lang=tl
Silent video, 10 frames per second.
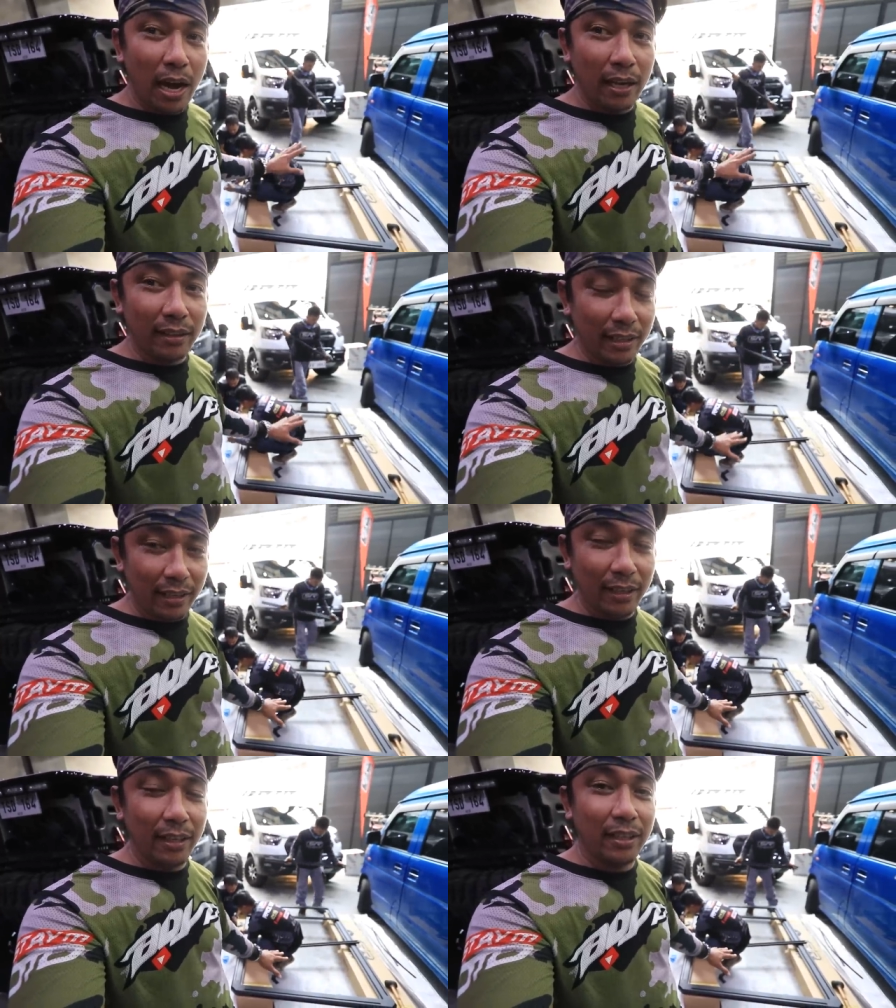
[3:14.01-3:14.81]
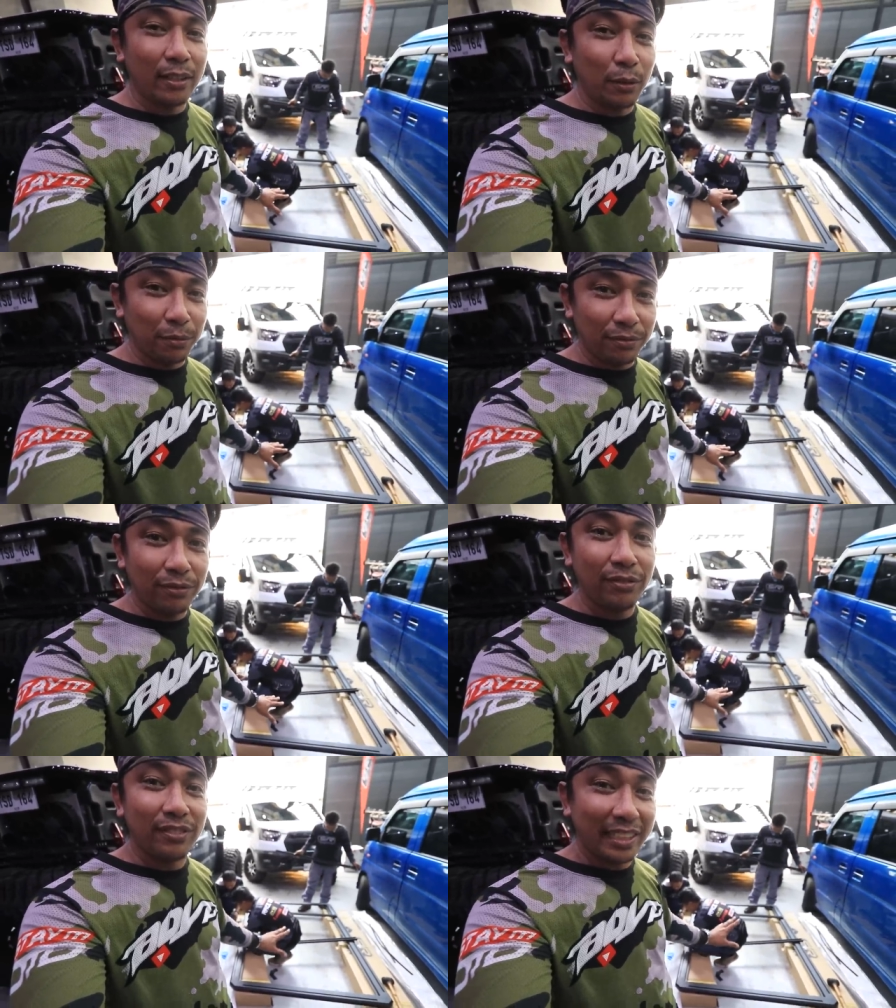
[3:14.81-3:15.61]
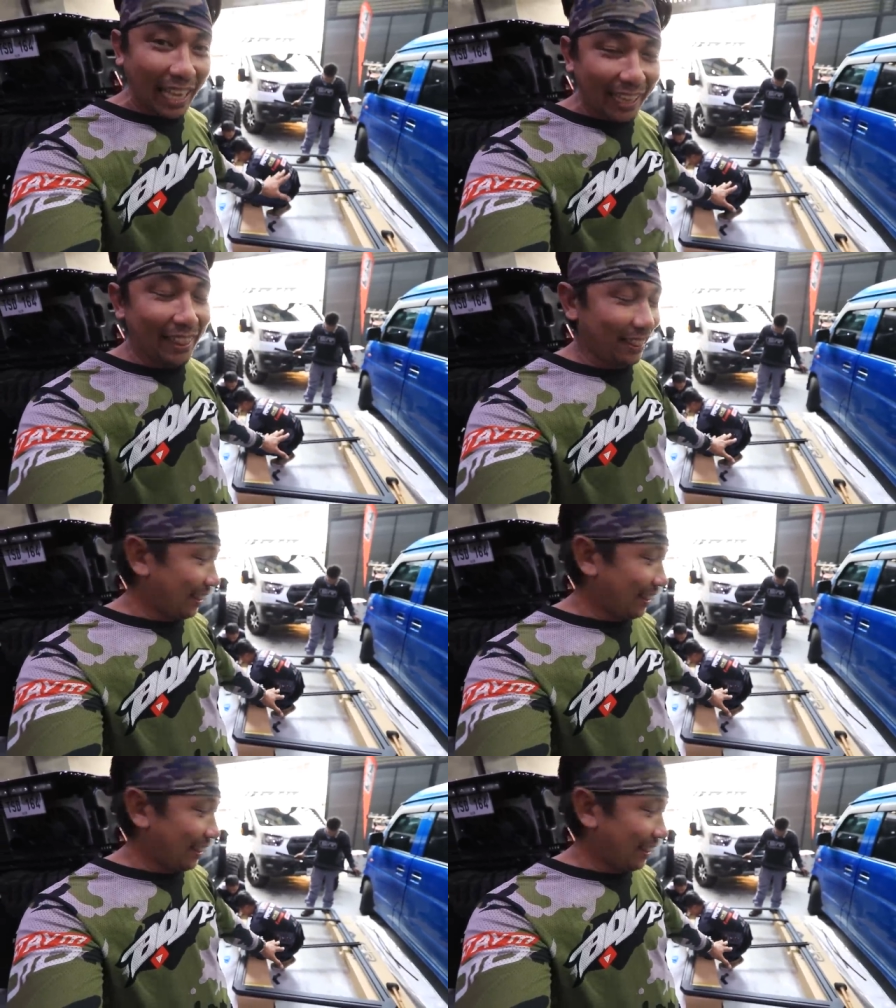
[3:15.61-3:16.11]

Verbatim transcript: ating roof tent.